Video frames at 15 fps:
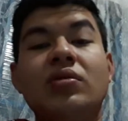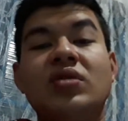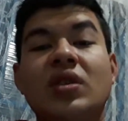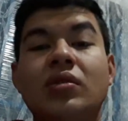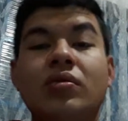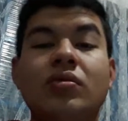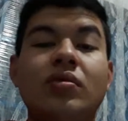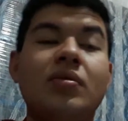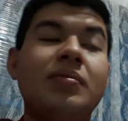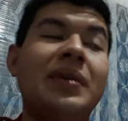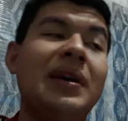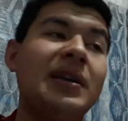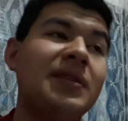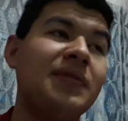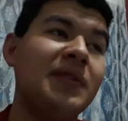já não estou
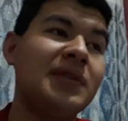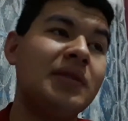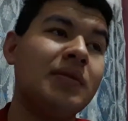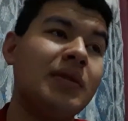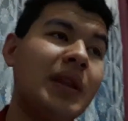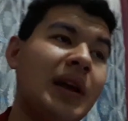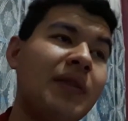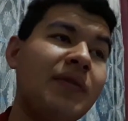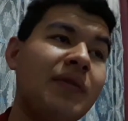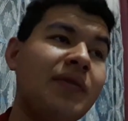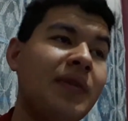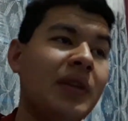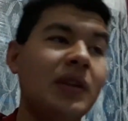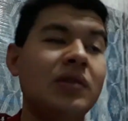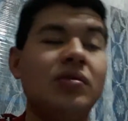mais fazendo live
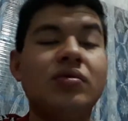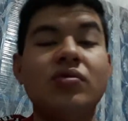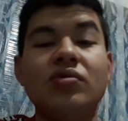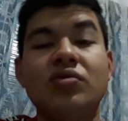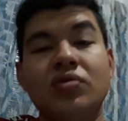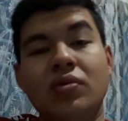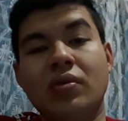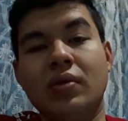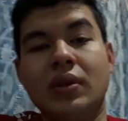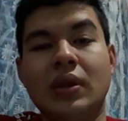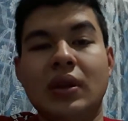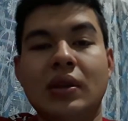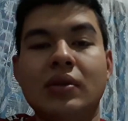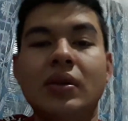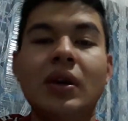falando do jogo,
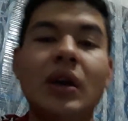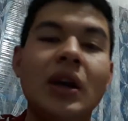entendeu?